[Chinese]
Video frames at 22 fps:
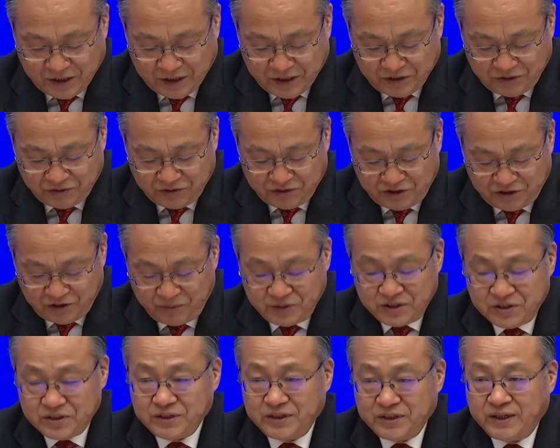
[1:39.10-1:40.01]
就基
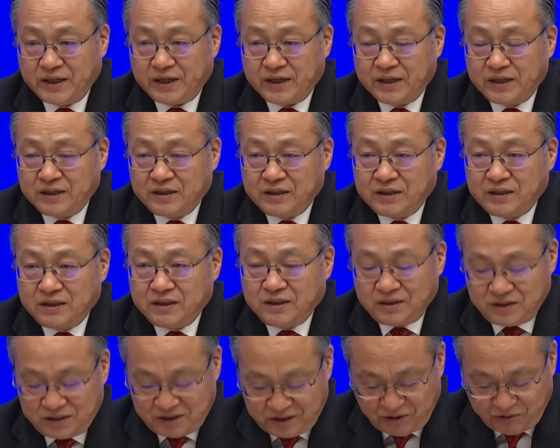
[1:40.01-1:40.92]
本实现
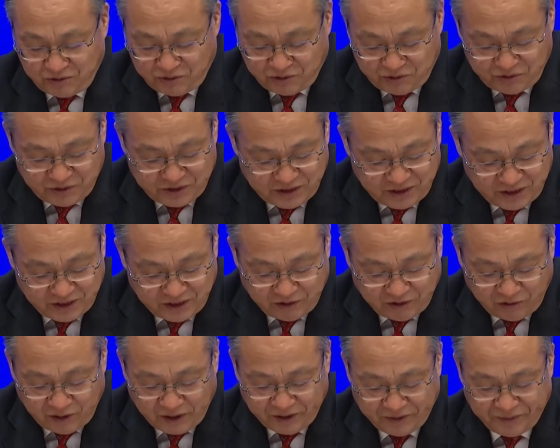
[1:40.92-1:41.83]
社会主义现代
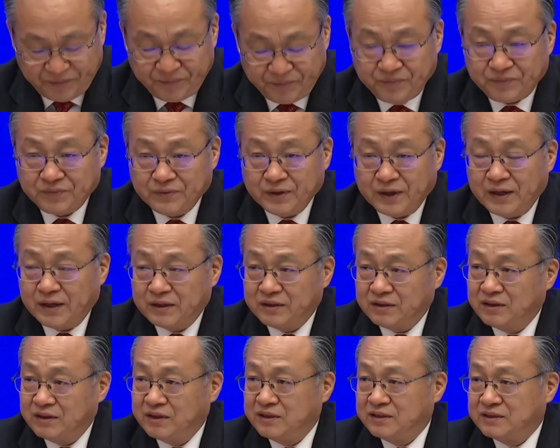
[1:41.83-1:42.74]
化。哎，
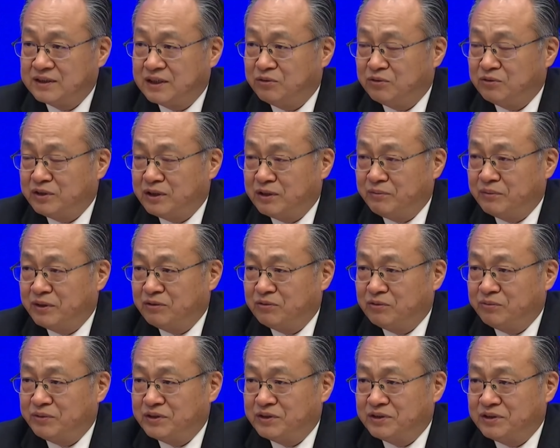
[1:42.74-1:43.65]
到二零三五年嘛，我
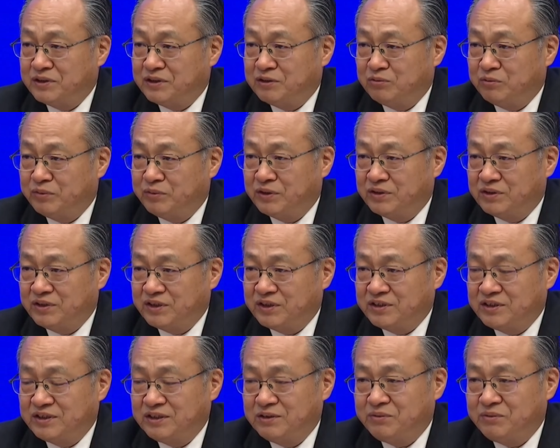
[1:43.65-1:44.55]
们制定的目标是要
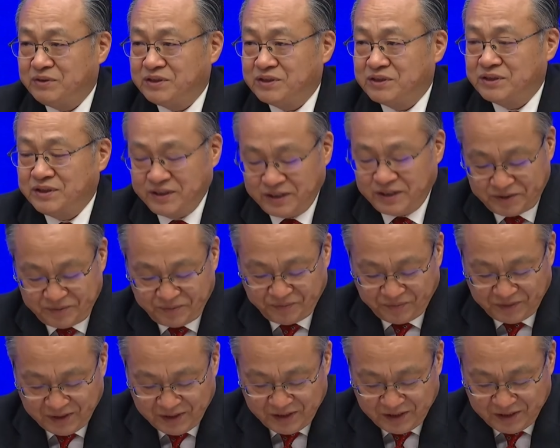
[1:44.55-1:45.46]
基本实现
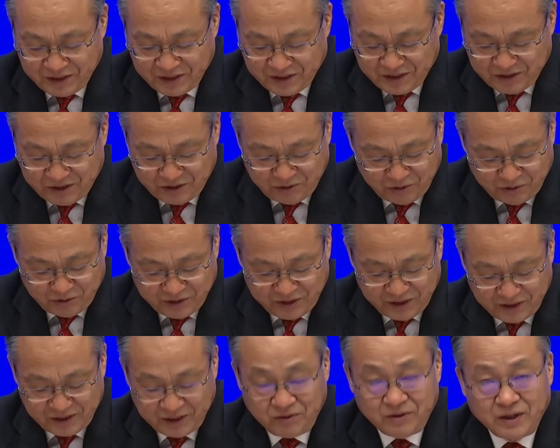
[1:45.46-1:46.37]
社会主义
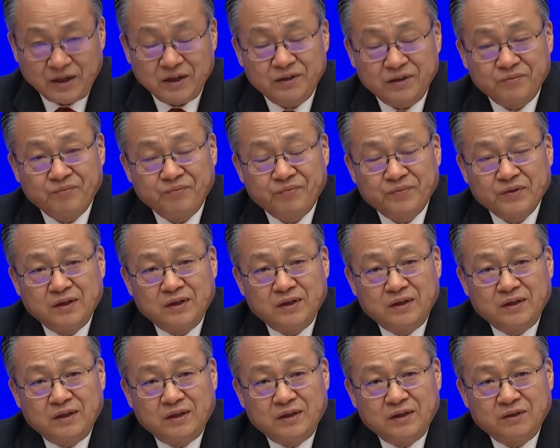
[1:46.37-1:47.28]
现代化。
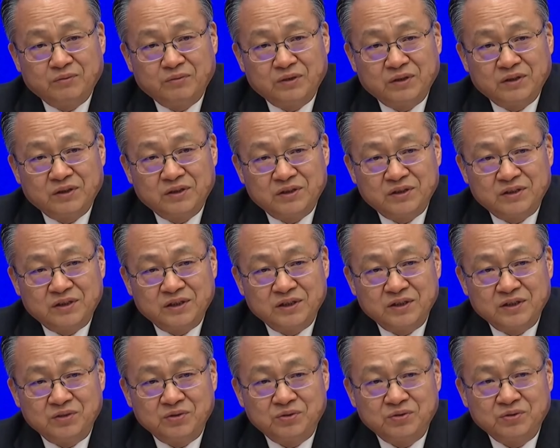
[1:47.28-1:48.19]
那么，
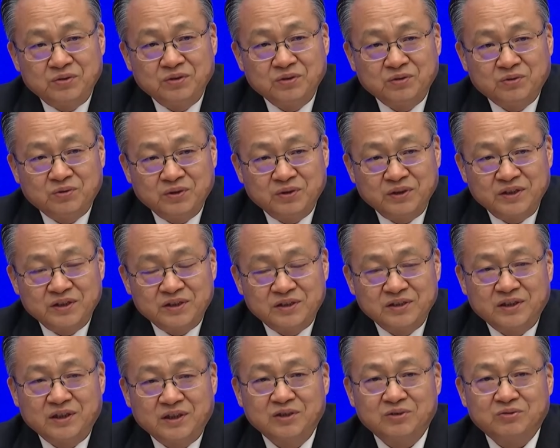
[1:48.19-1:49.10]
人均国内
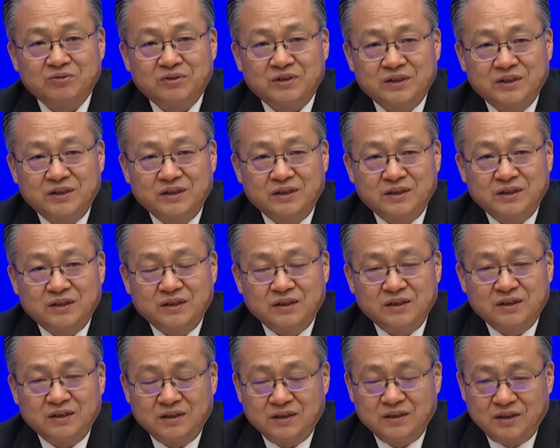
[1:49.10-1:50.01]
生产总值，
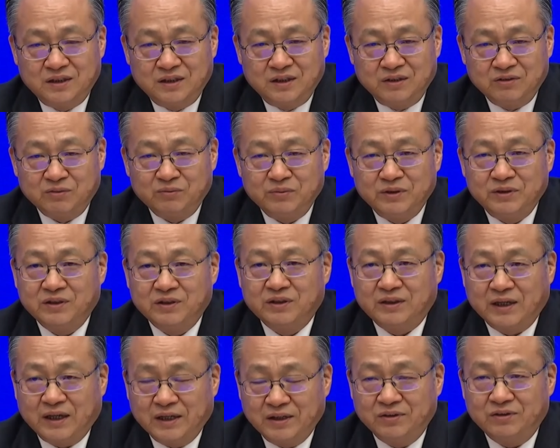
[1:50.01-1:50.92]
我们就要
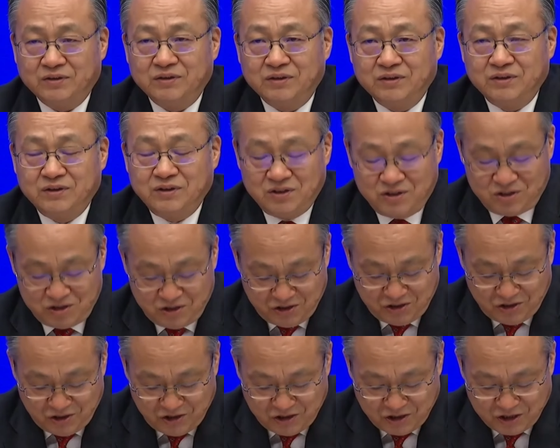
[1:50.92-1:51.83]
达到
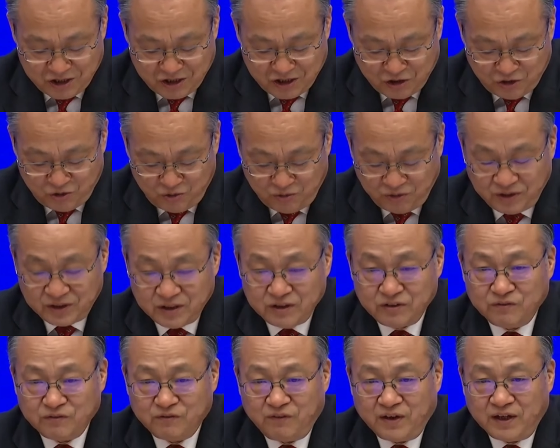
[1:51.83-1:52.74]
呃中
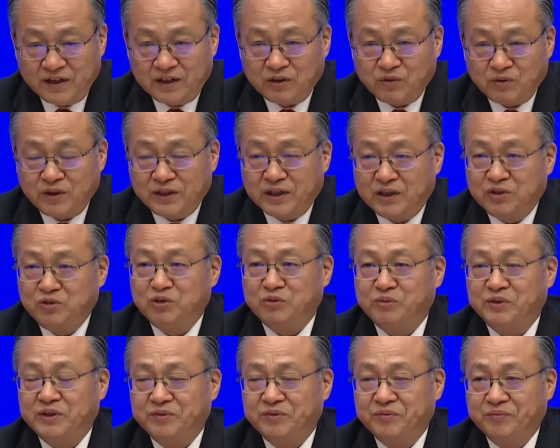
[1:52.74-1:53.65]
等发达国家的水
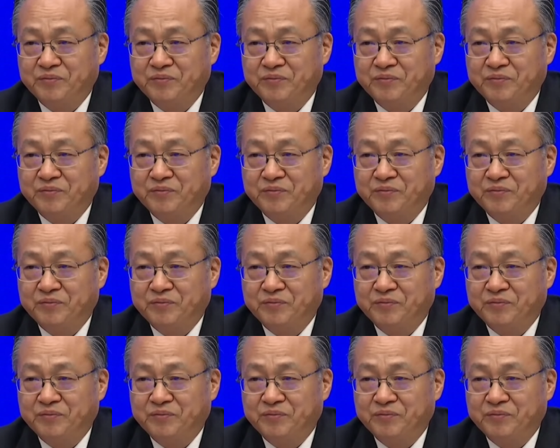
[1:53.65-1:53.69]
平。